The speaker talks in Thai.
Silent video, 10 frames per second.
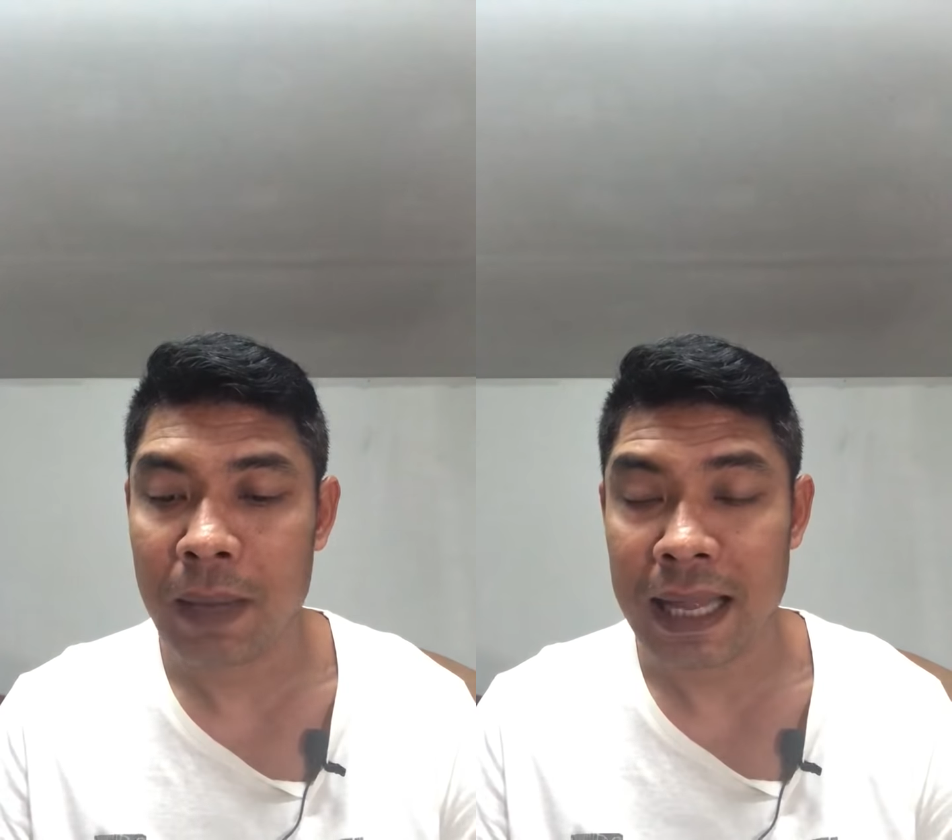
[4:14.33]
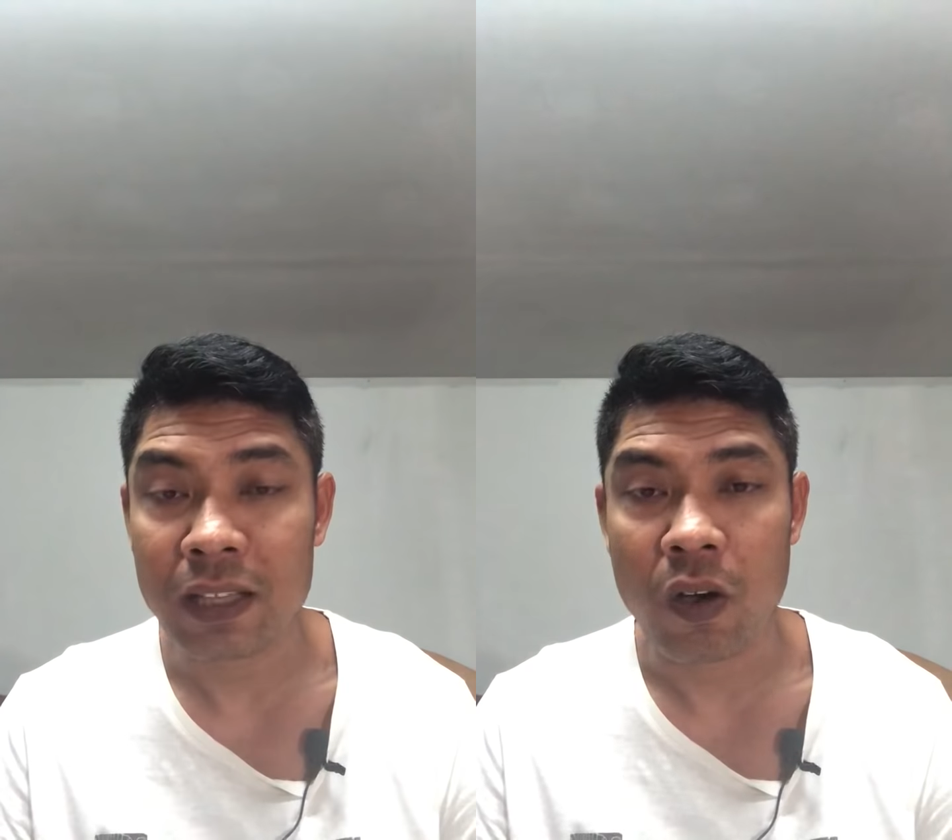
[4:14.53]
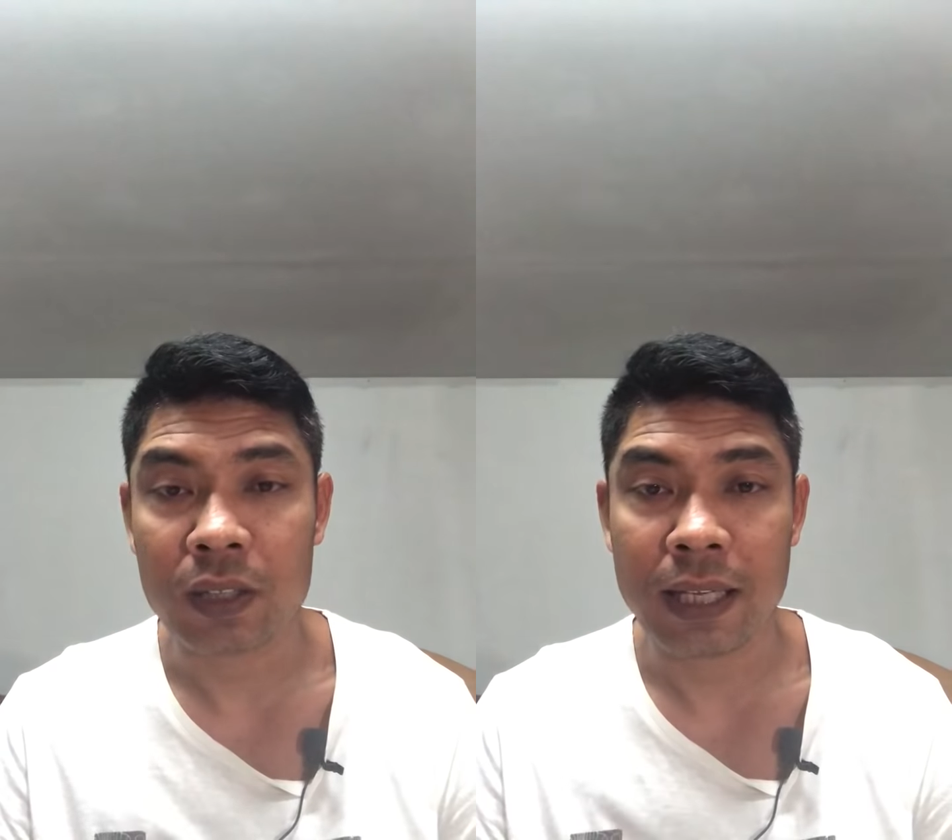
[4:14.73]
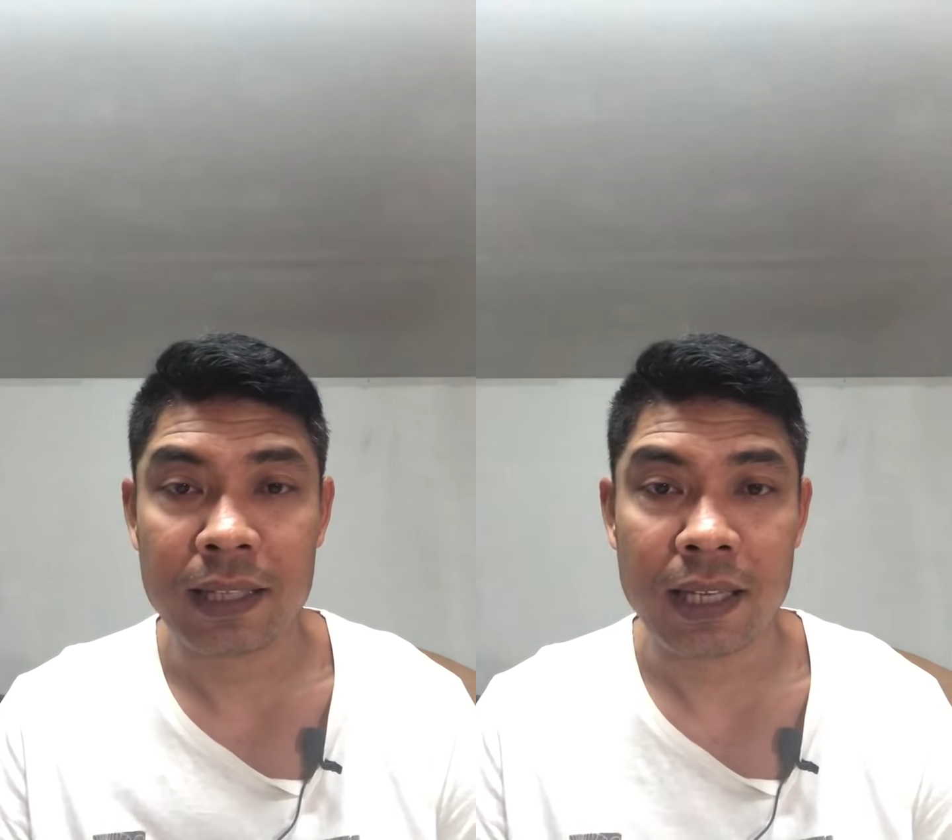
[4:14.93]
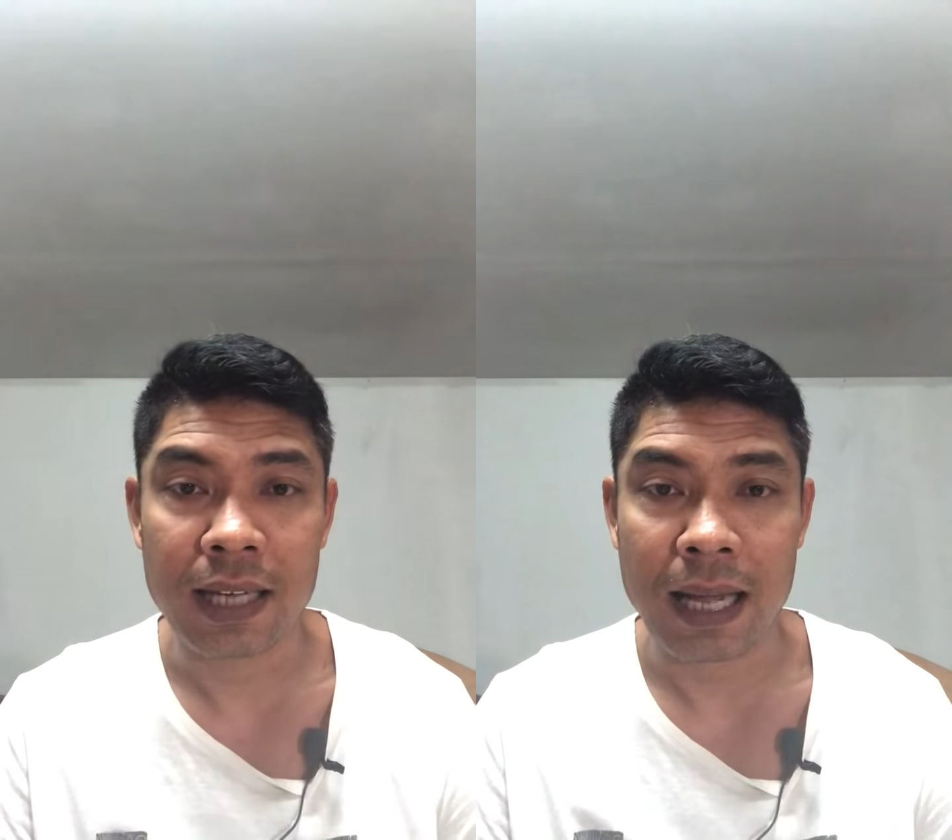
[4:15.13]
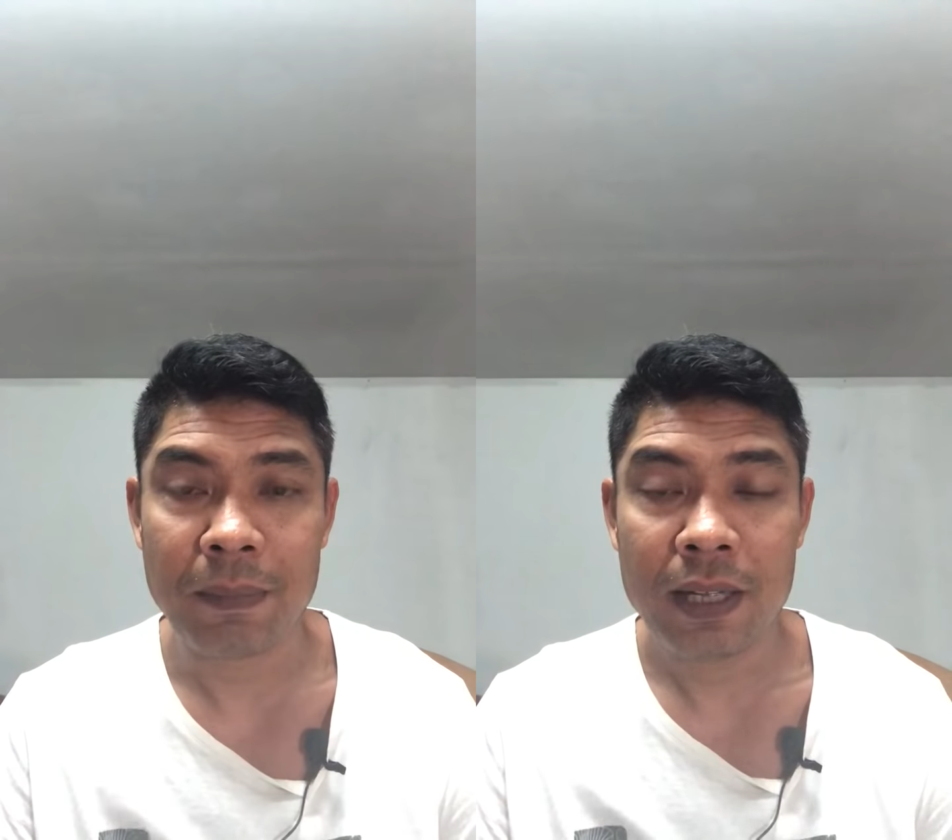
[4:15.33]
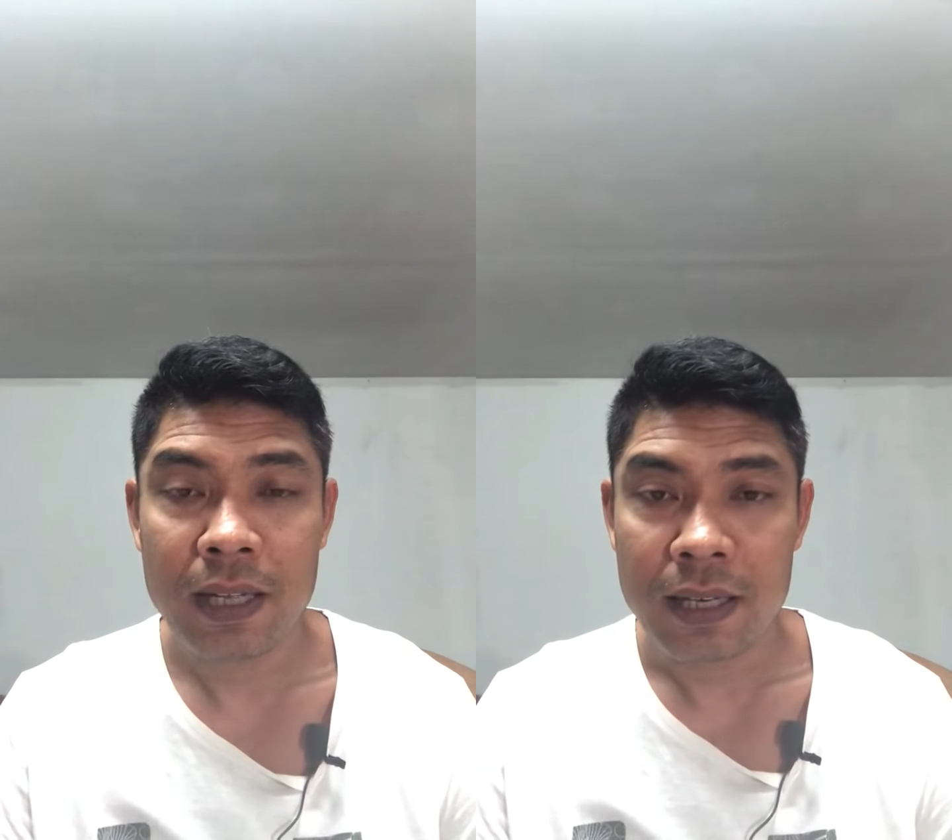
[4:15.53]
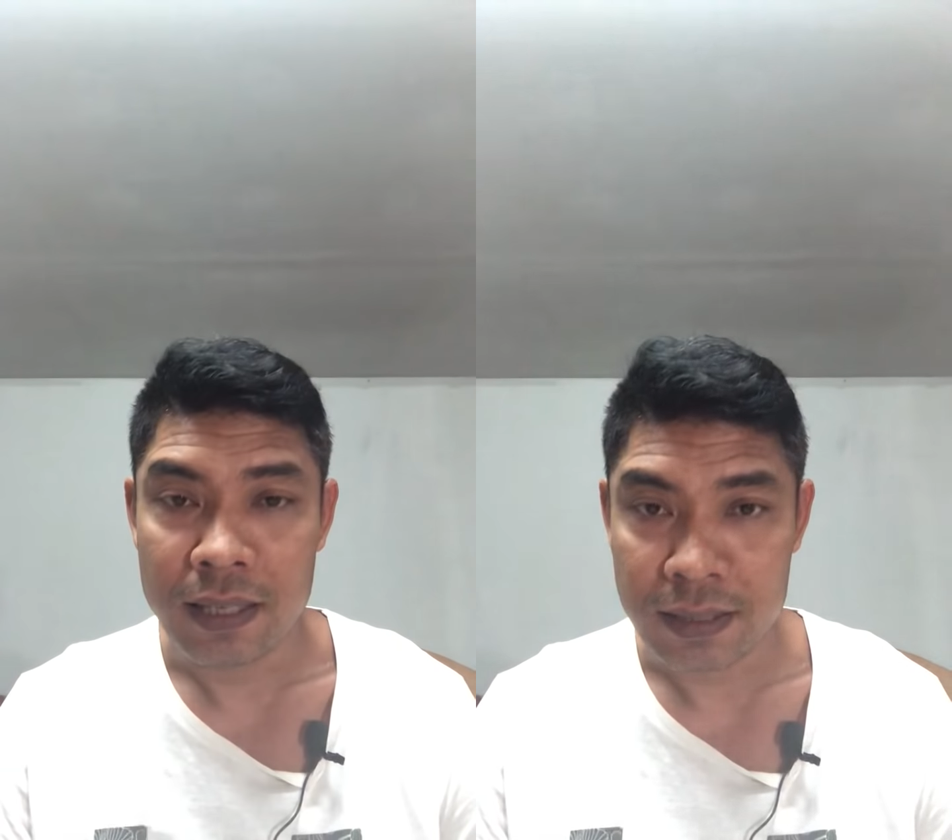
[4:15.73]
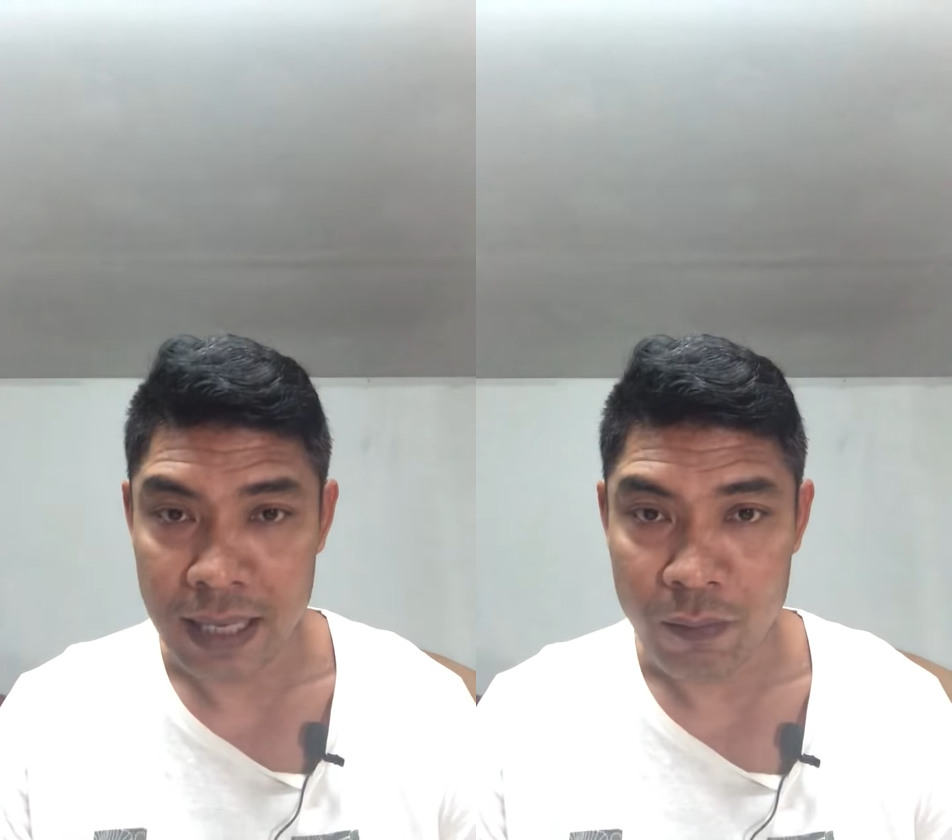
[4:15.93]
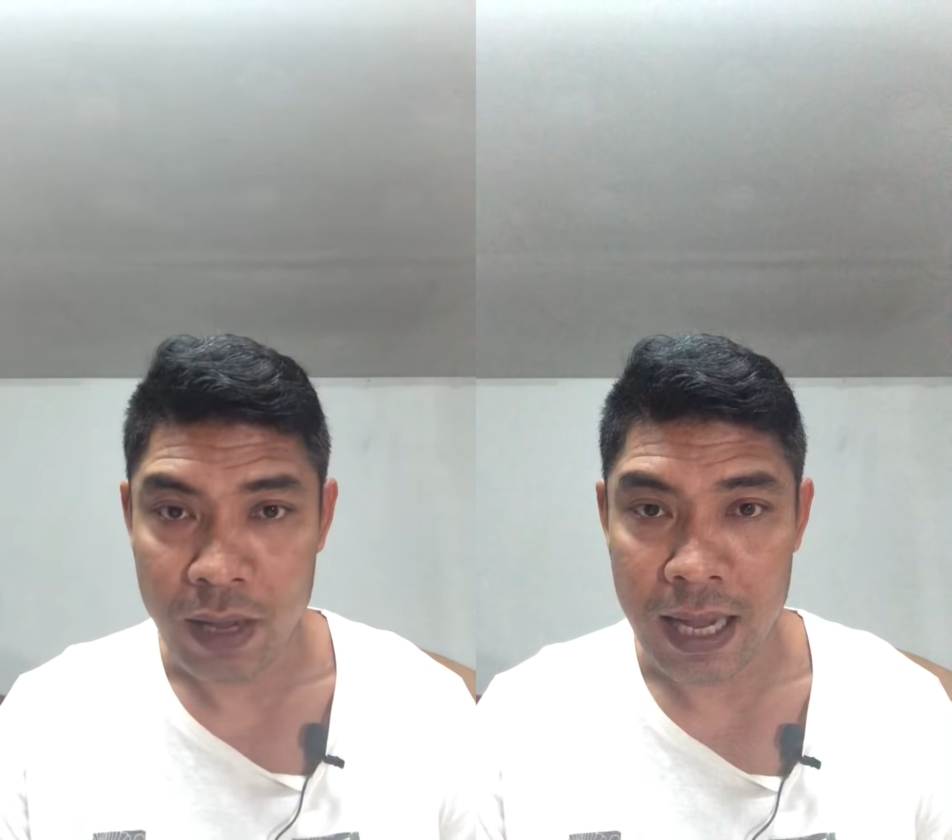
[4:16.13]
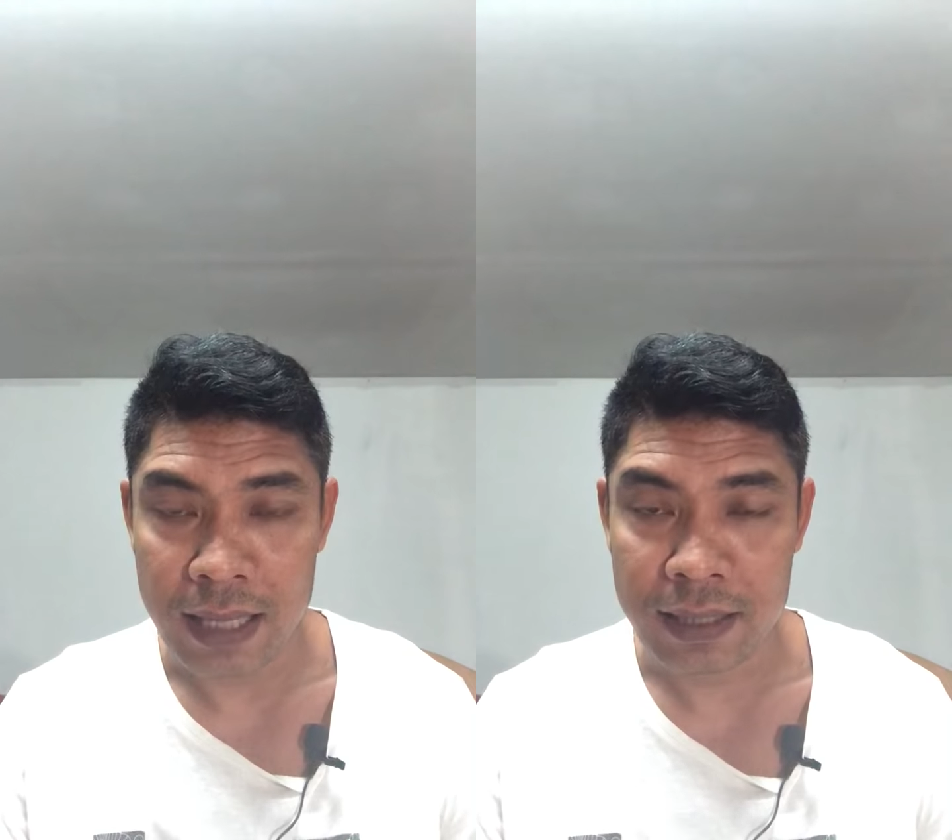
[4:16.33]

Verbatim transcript: มาลายทองทันทีนะครับเนื่องจากว่า